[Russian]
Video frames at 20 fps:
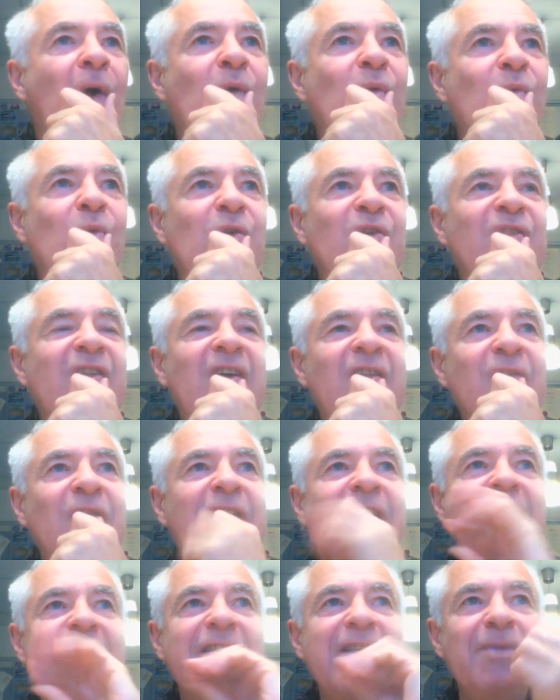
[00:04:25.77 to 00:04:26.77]
Вот, оно
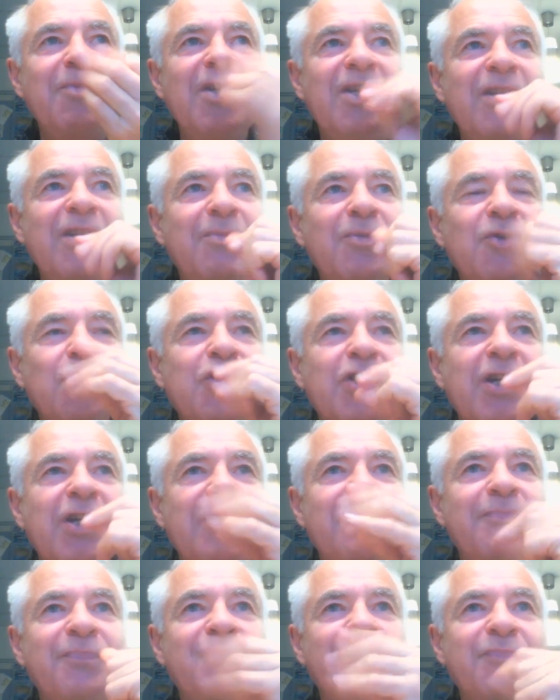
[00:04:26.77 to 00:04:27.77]
как-то мне
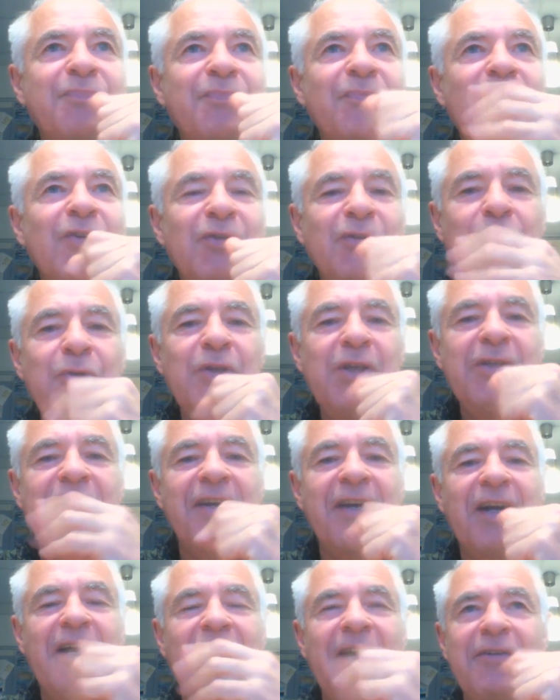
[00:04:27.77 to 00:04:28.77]
немножко, ну, не
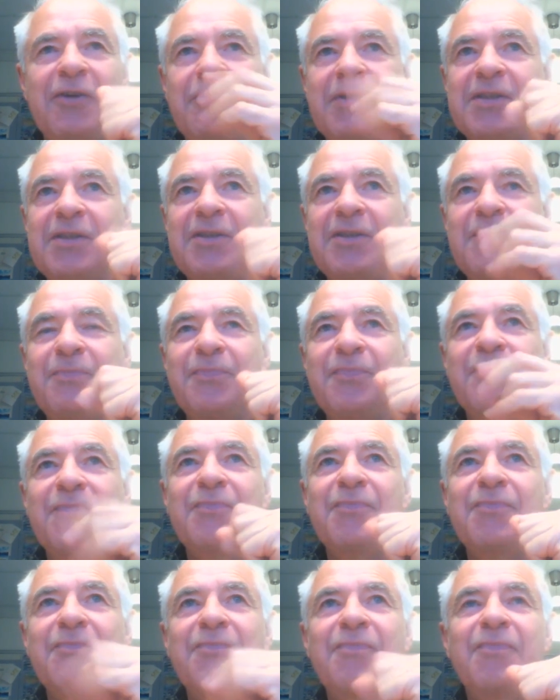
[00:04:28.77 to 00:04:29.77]
нравилось.
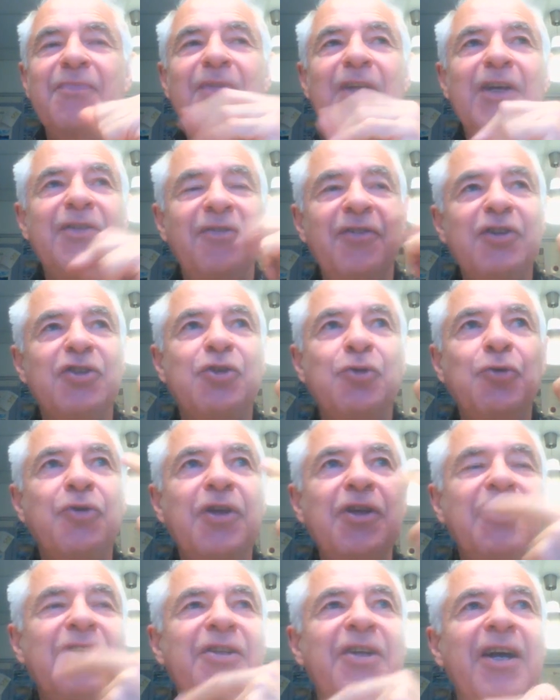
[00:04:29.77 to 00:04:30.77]
Мне две
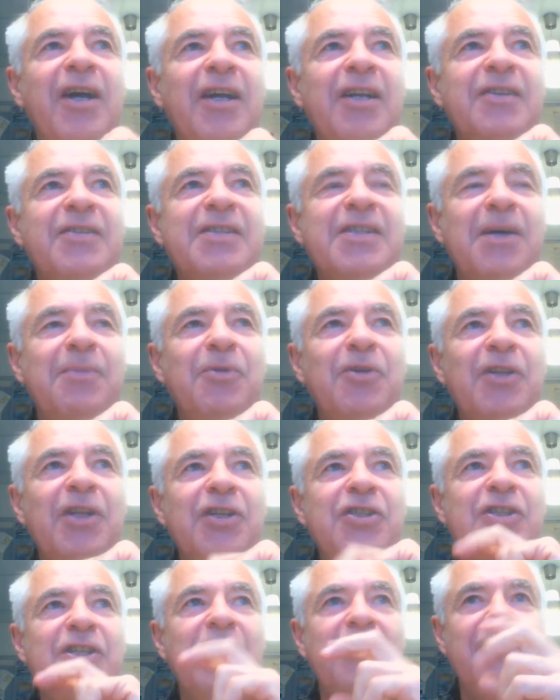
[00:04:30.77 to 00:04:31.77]
штуки не нравились с самого
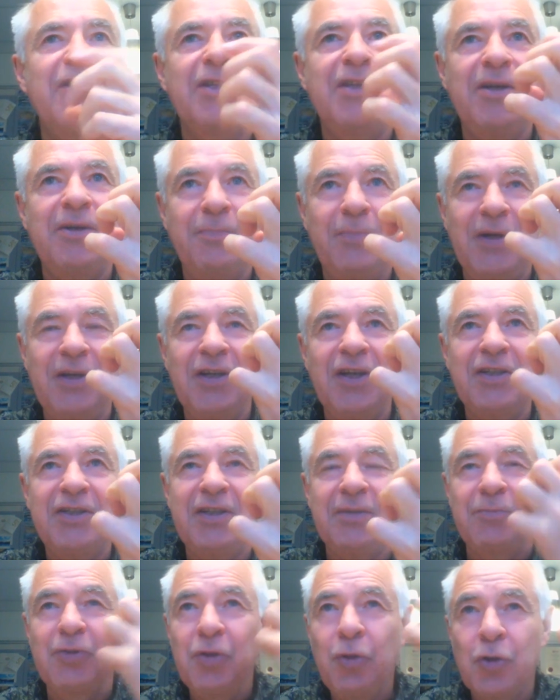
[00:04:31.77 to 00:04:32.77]
начала. Это
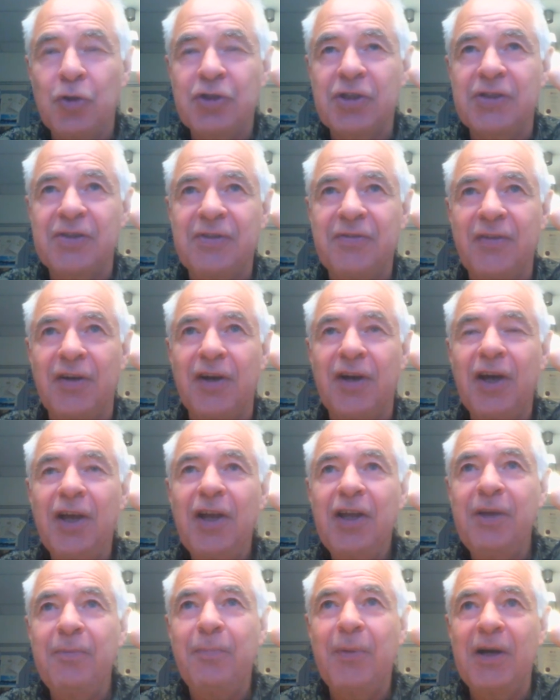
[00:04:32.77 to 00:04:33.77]
понятие множества
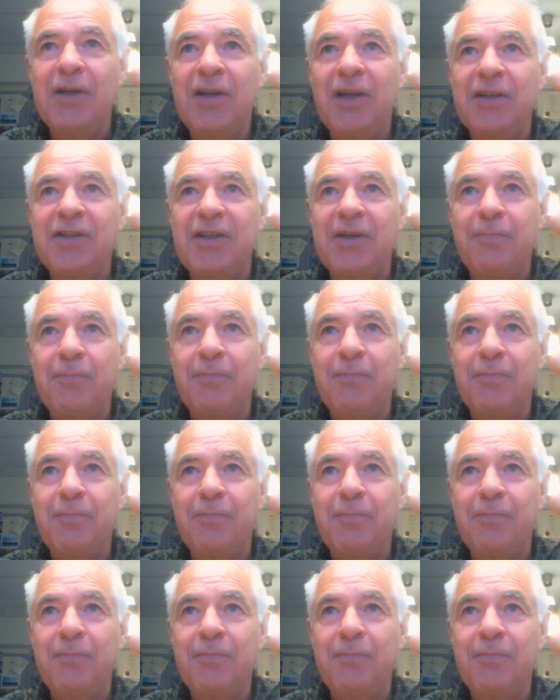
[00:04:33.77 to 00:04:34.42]
и понятие